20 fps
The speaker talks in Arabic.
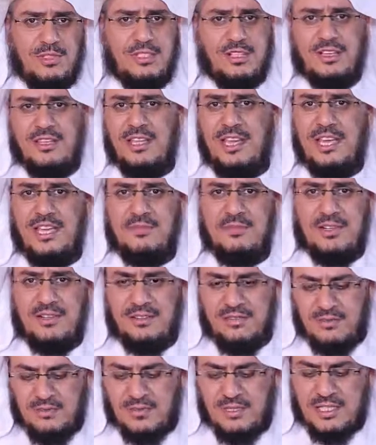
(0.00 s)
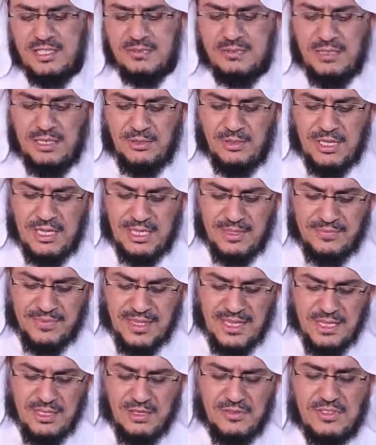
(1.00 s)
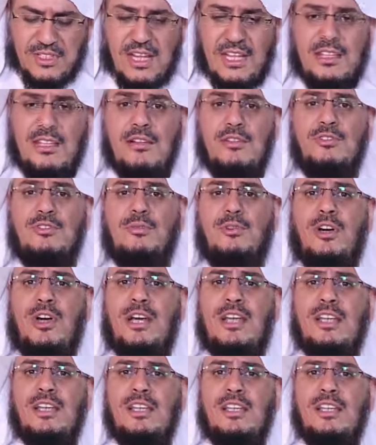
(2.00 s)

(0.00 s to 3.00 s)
الوتر دائما ونسمعها في صلاة الجمعة